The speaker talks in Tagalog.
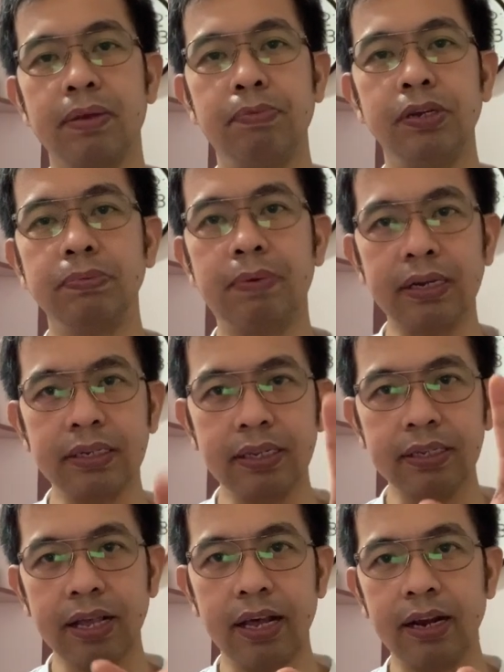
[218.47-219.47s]
fuse box.
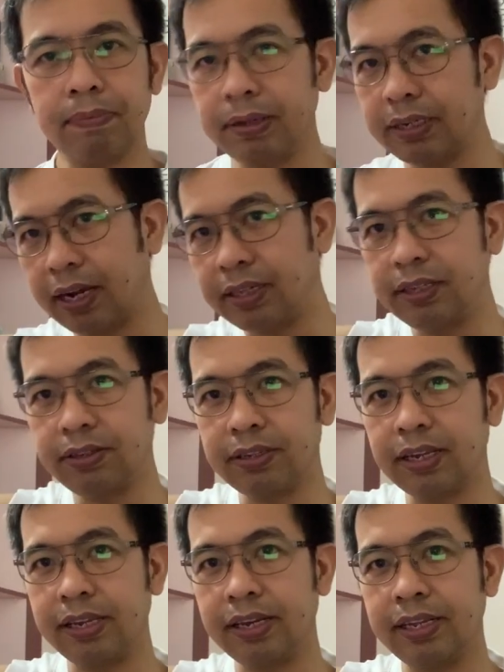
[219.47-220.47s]
Isa sa harap at saka dito
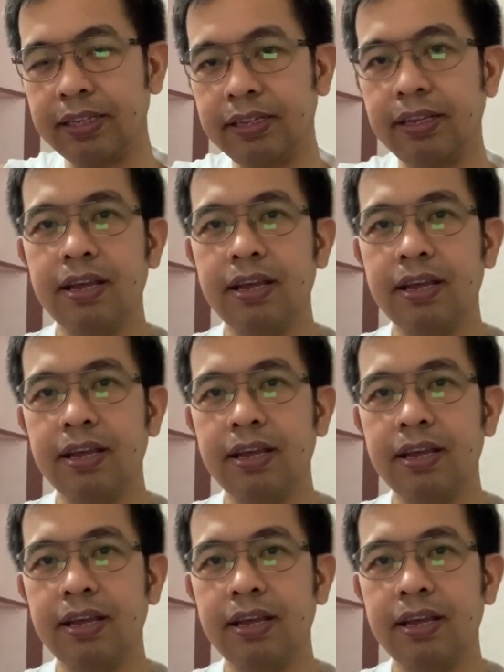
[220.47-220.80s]
sa gilid.